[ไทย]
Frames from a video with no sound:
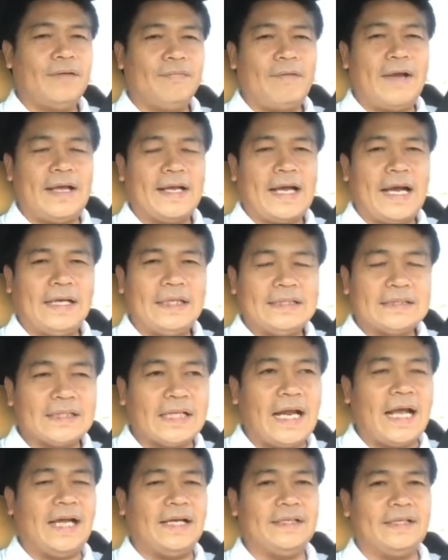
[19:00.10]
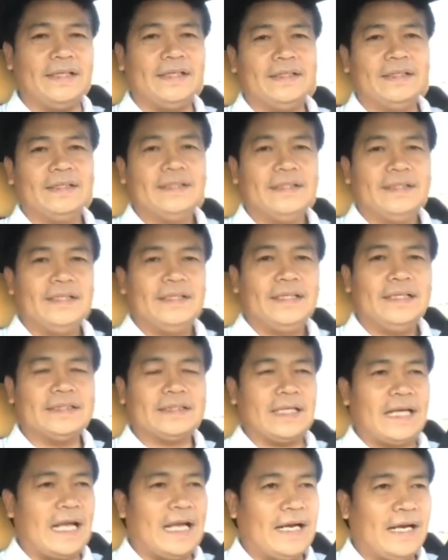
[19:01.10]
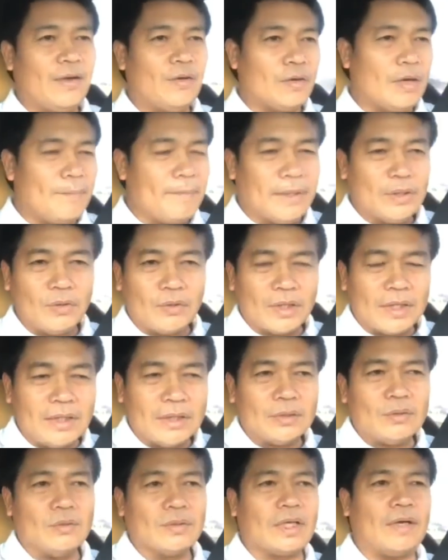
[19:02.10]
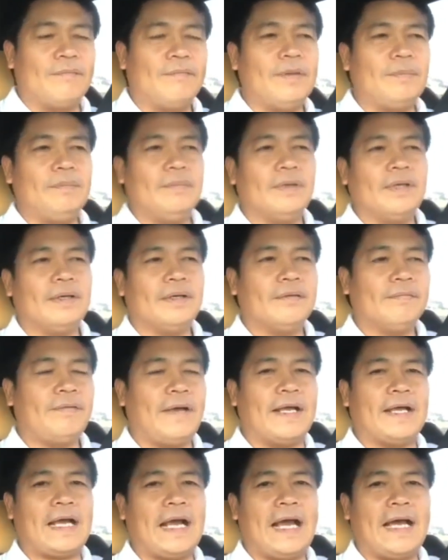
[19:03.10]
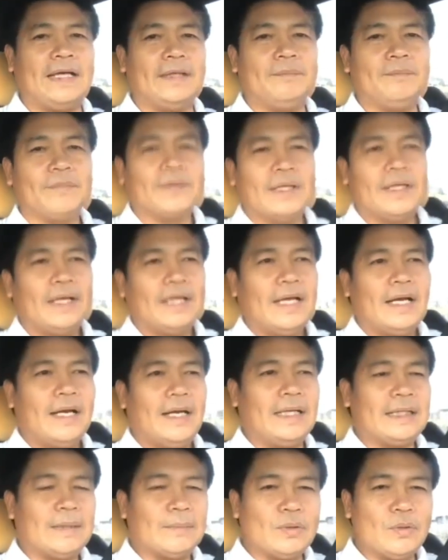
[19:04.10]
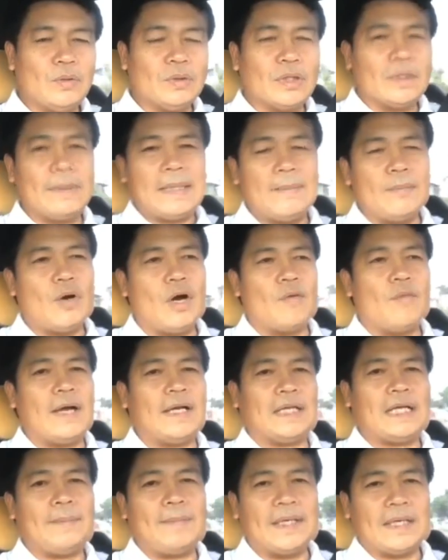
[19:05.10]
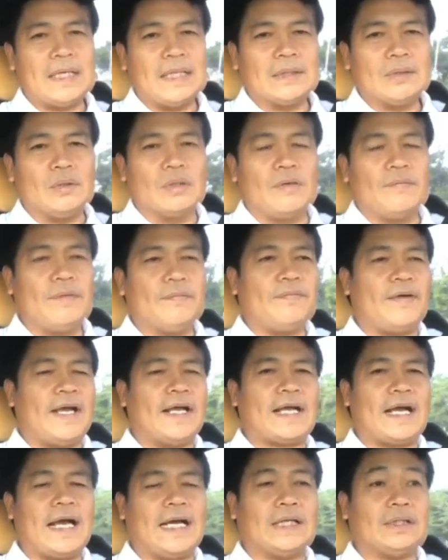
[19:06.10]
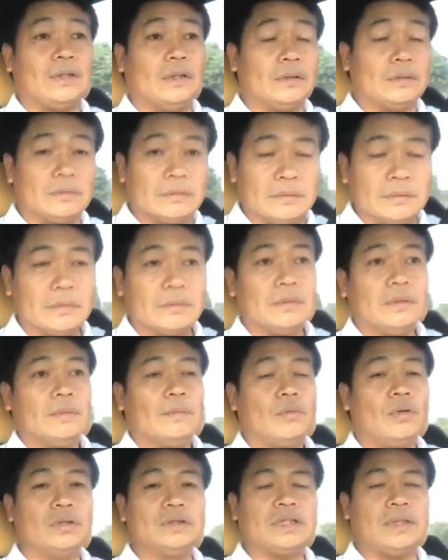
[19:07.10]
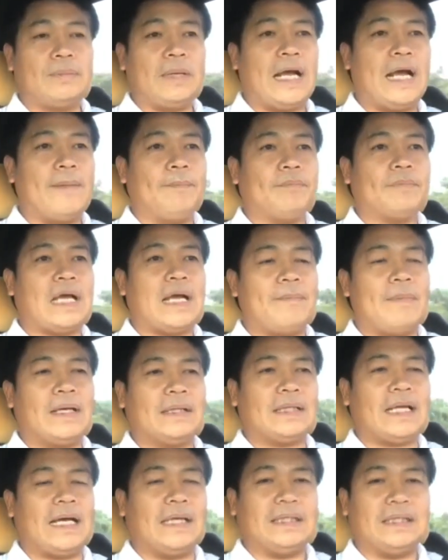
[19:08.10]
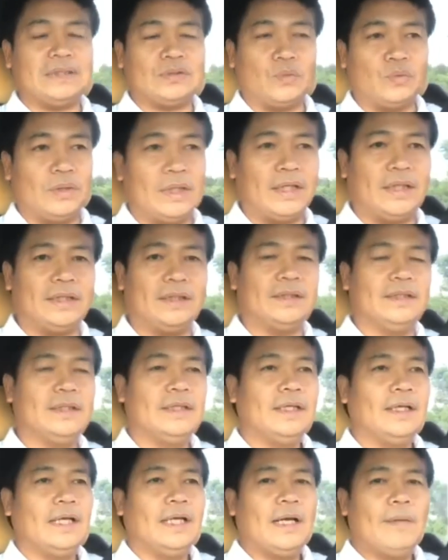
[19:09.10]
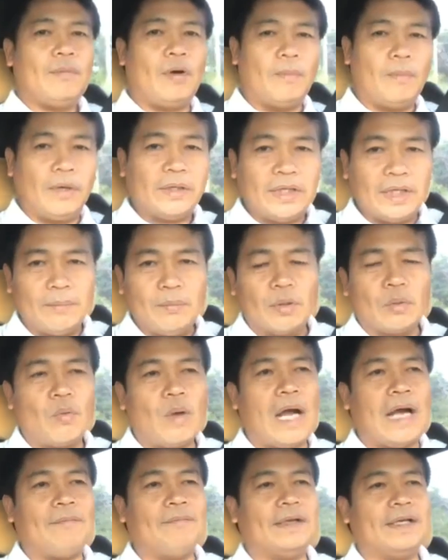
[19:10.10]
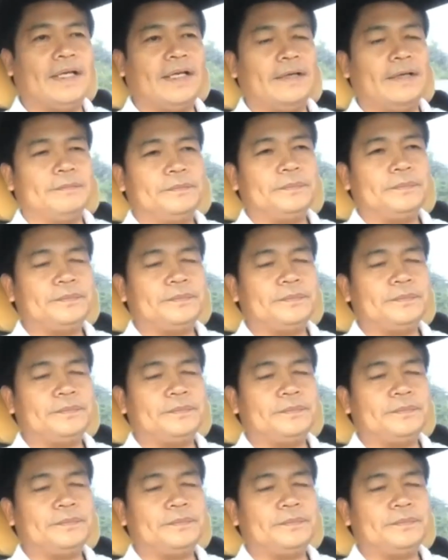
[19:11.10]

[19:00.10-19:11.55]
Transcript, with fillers: ฝ่ายค้านอิสระเนี่ยอิสระเราก็ไม่ต้องขึ้นตรงกับวิปฝ่ายค้านรัฐธรรมนูญก็ไม่ได้บอกว่าถ้าไม่ขึ้นตรงกับวิปฝ่ายค้านต้องพ้นสภาพตามมาตราหนึ่งศูนย์หนึ่งผมก็เขียนบทความวันนี้